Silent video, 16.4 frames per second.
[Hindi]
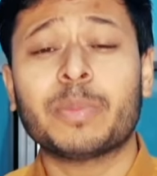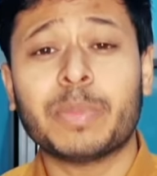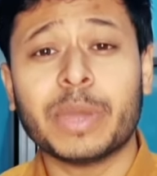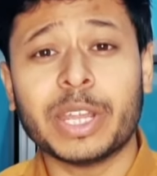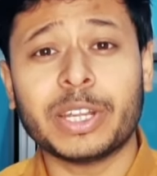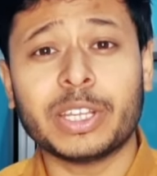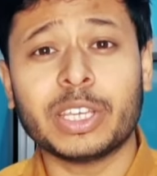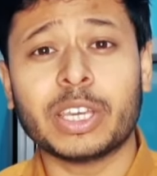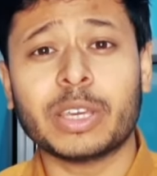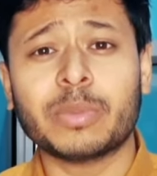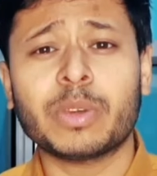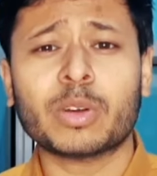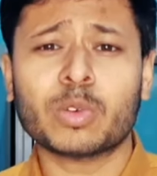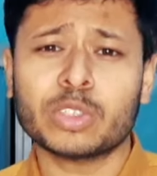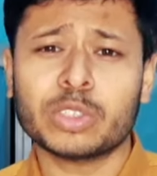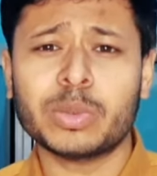पेटीएम
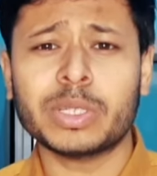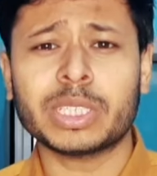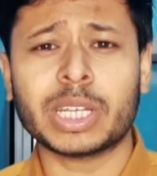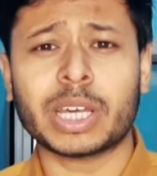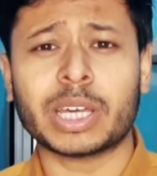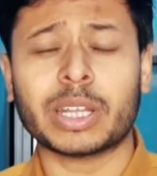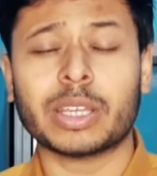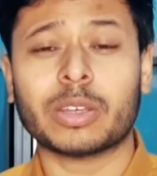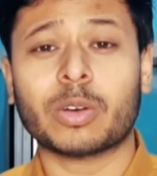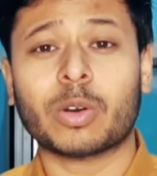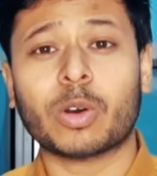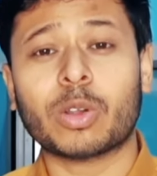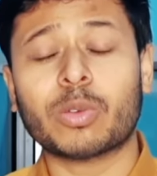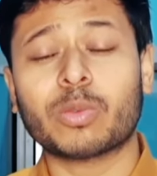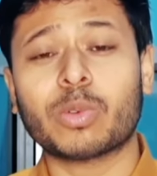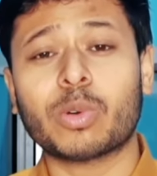या कुछ भी चला रहे हैं
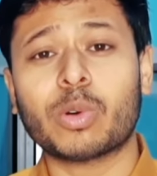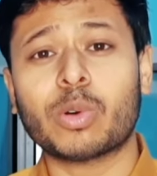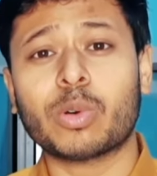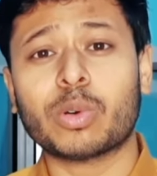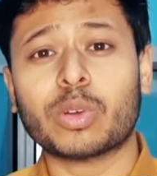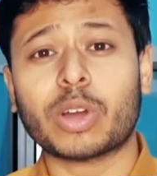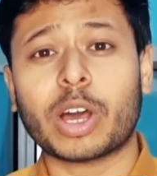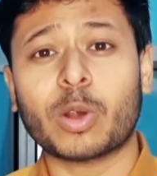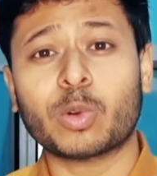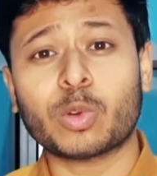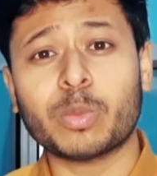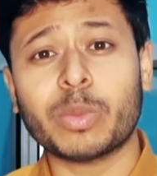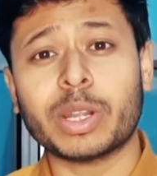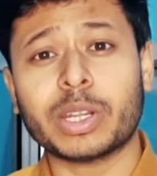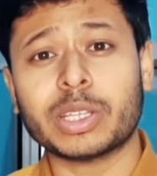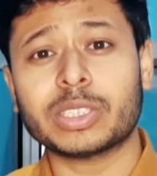और वो
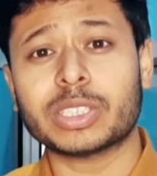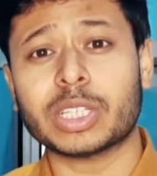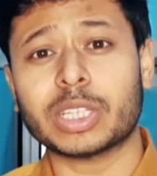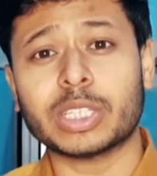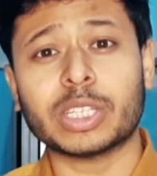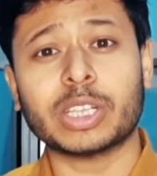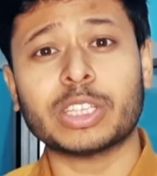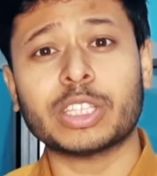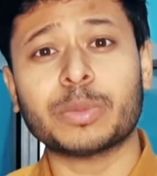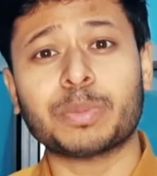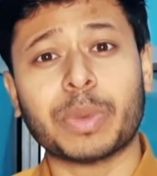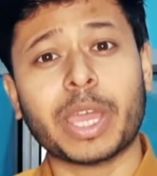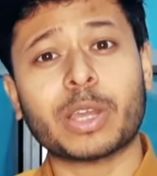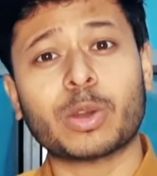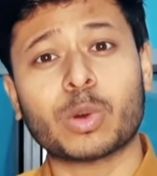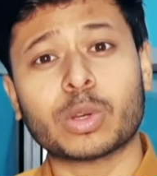ऑटोमेटिक चलते चलते
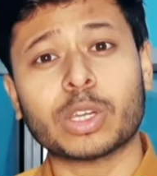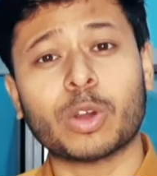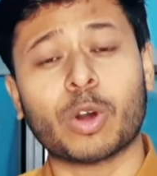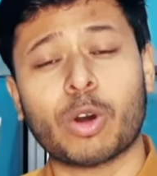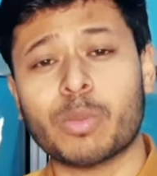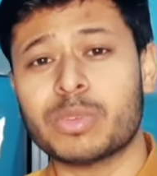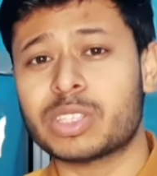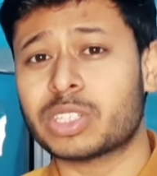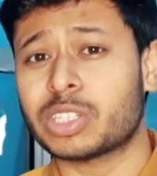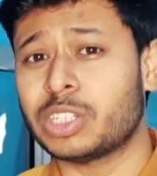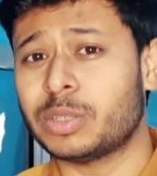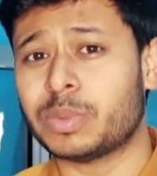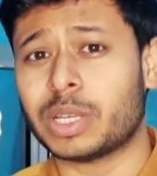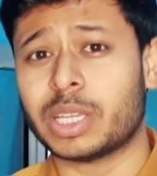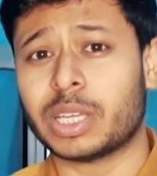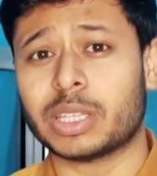बैक होकर होम
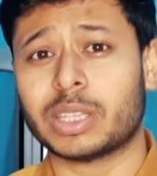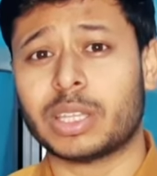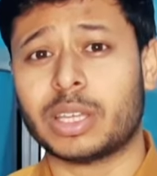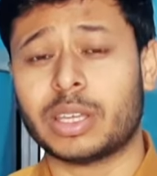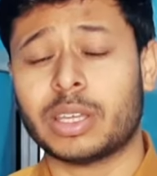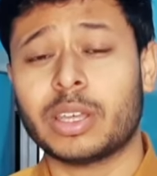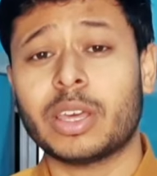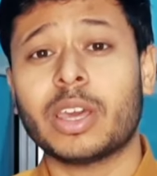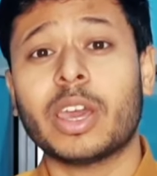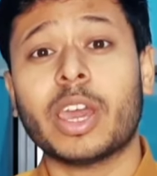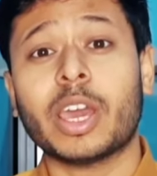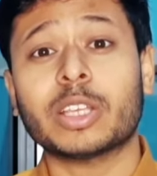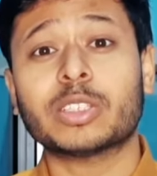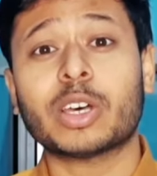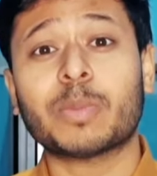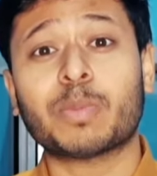स्क्रीन पर आ जाता
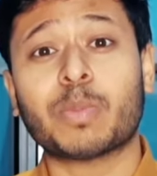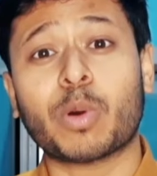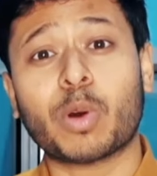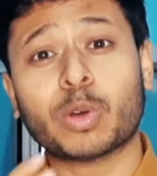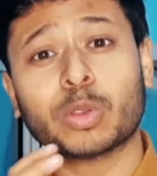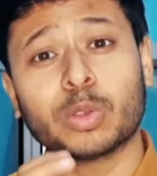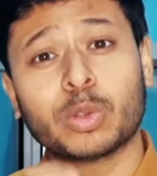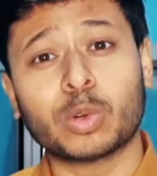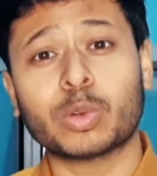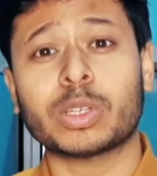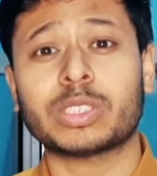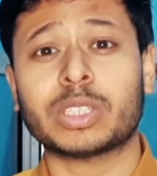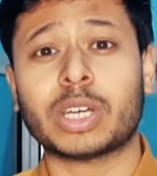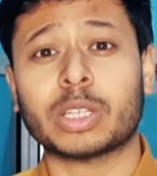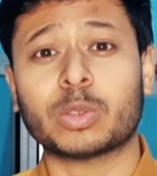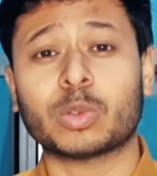है ऐसा बहुत लोगों के
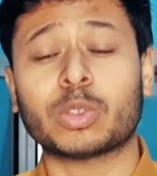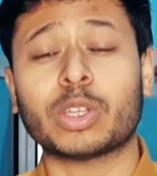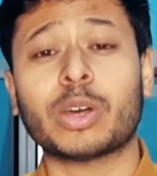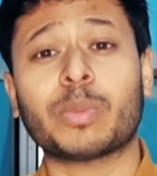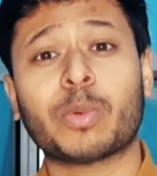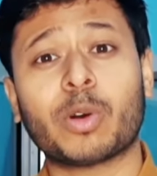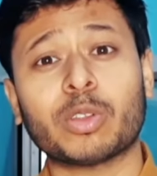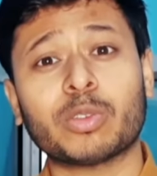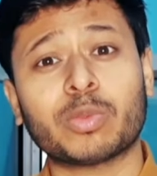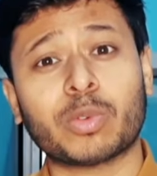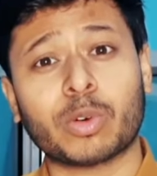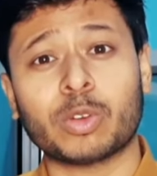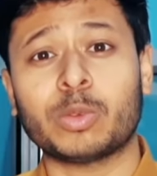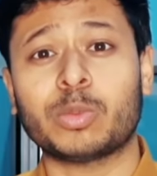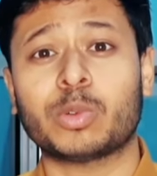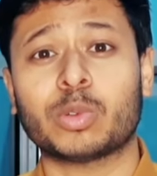साथ होता है बहुत
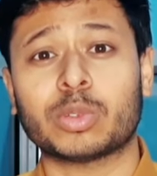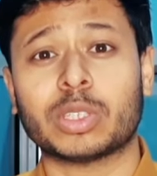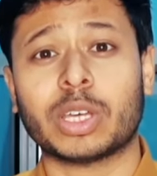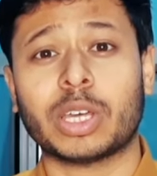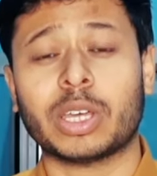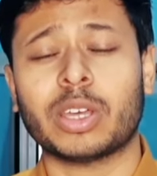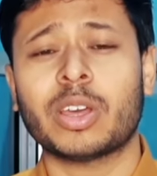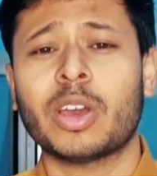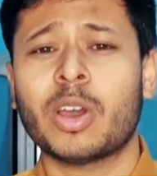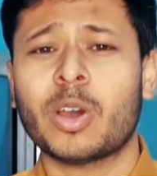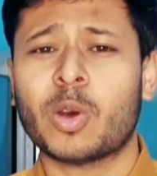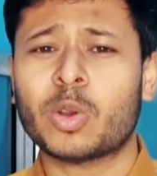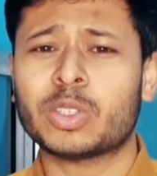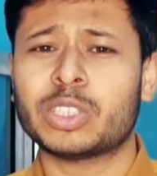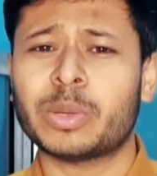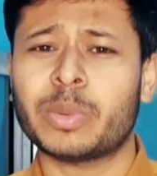फ़ोनों में होता है
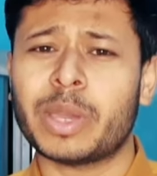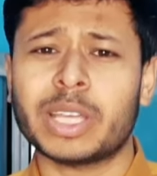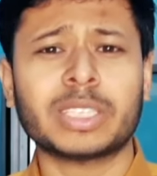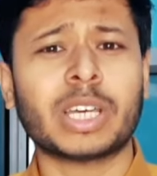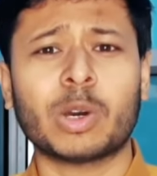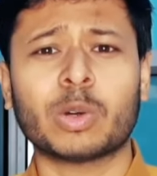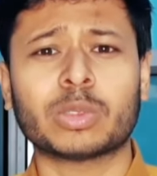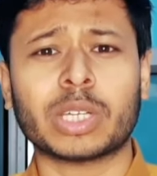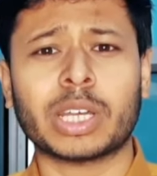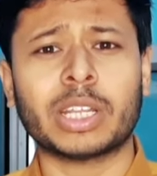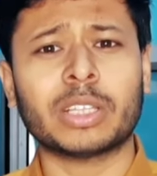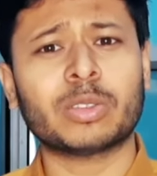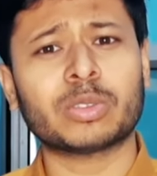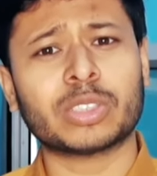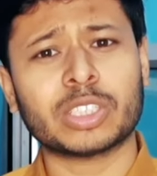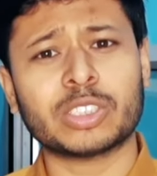और जब ऐसा होता है
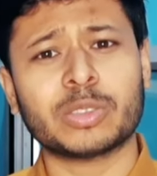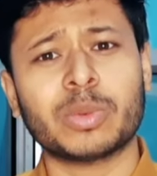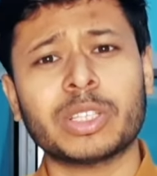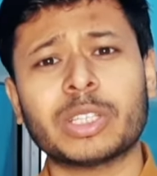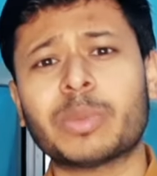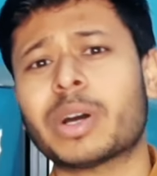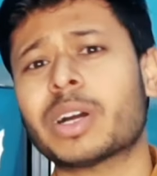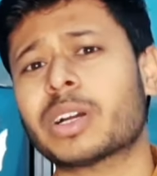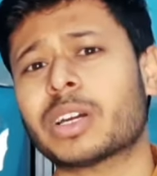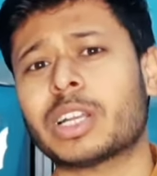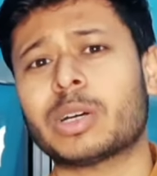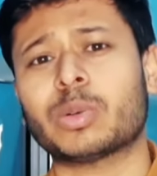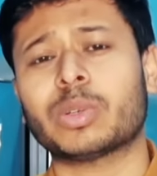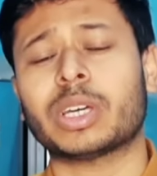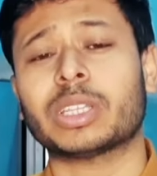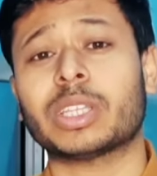ना तो सच में दिमाग
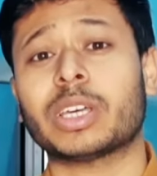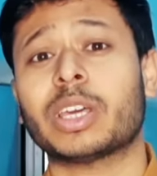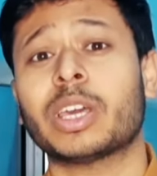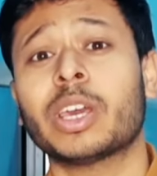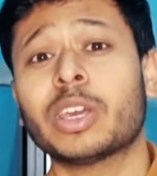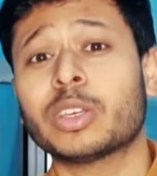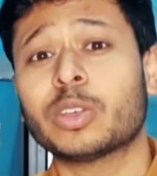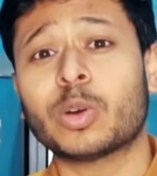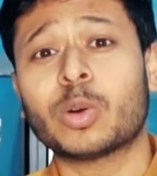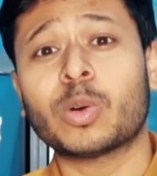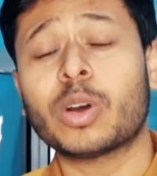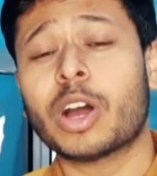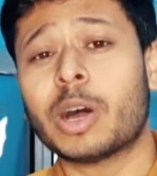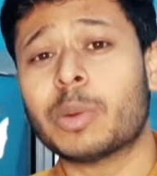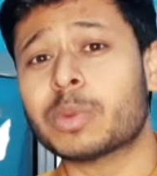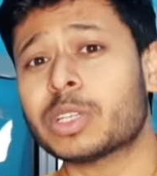खराब हो जाता है क्यों
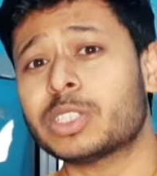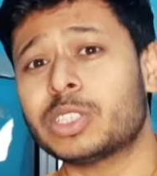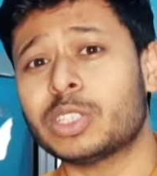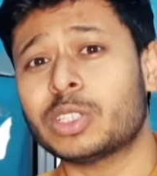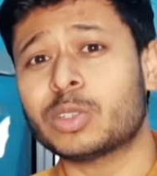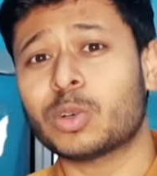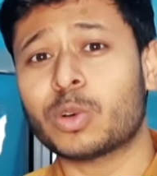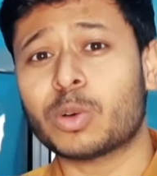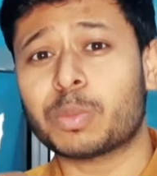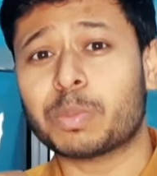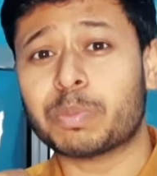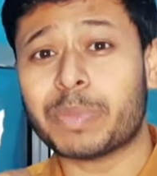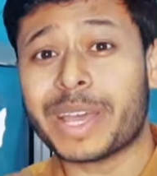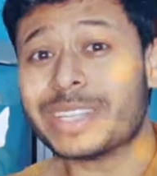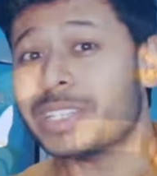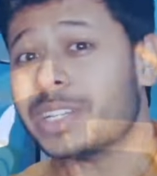हम किसी को
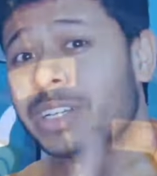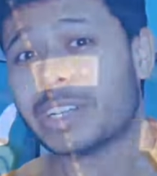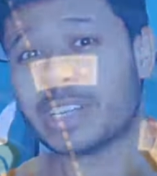पैसे